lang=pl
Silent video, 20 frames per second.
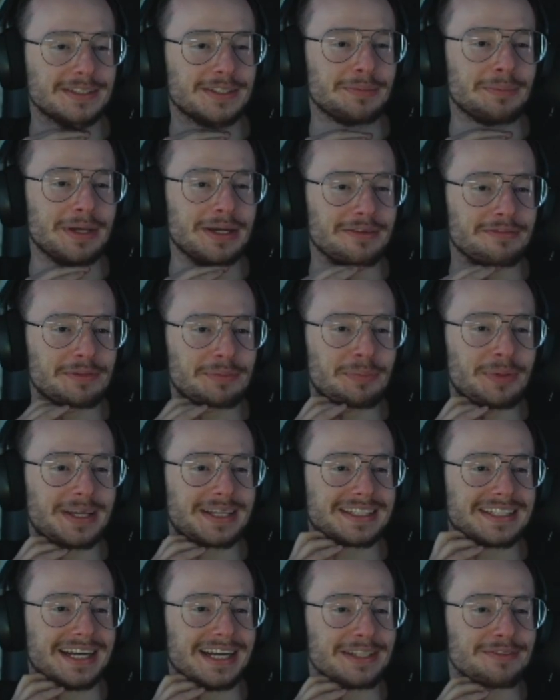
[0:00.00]
to mają
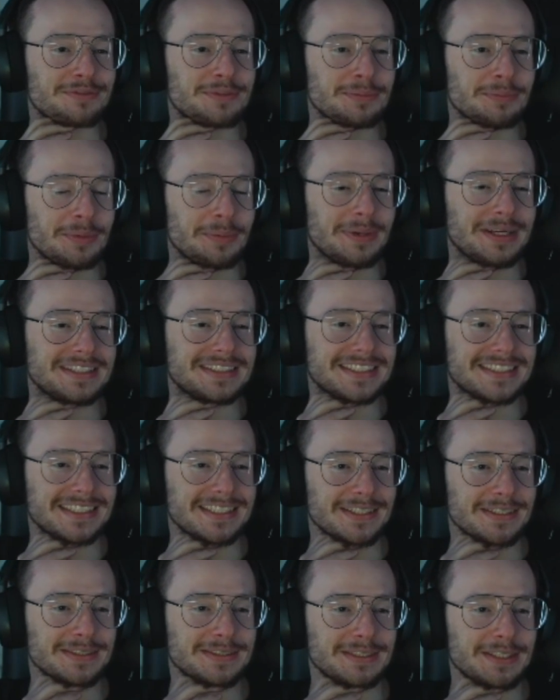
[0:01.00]
wypierdalać w tym momencie z
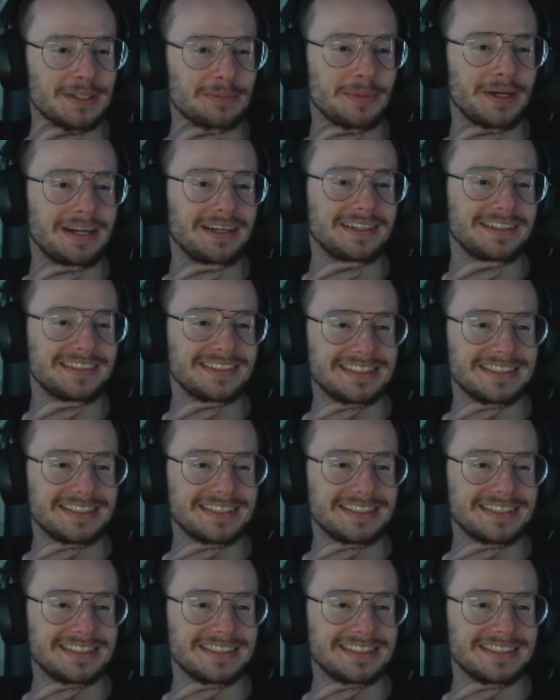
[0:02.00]
tego streama